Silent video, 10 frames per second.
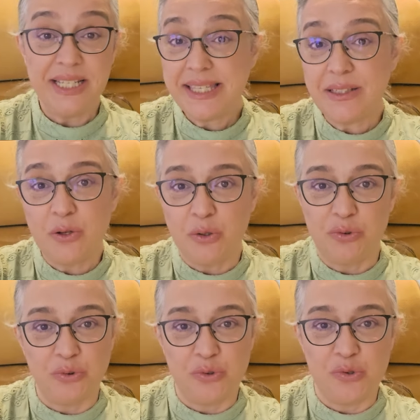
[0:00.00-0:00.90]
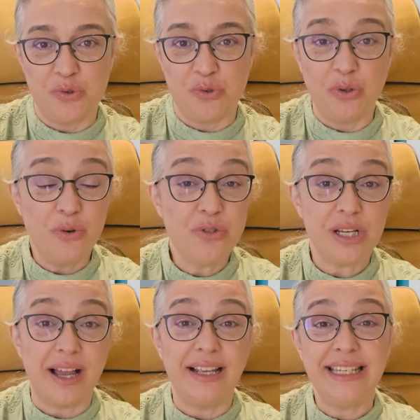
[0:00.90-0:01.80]
Nasıl olduğunu sorun.
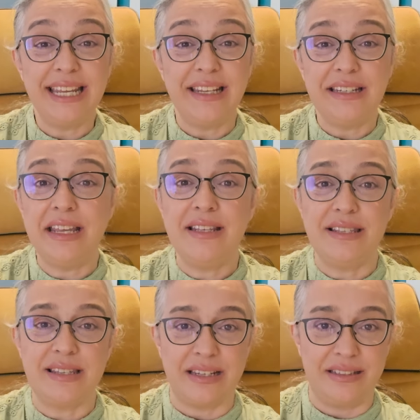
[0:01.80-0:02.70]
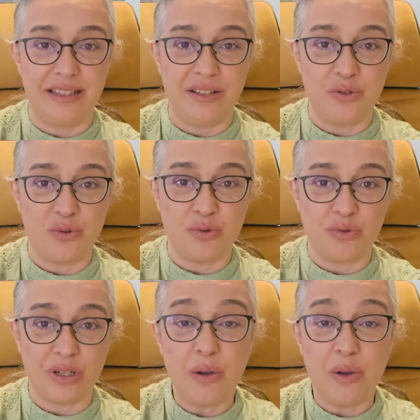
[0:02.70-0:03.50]
Önce anneye ne hissettiğini sorun.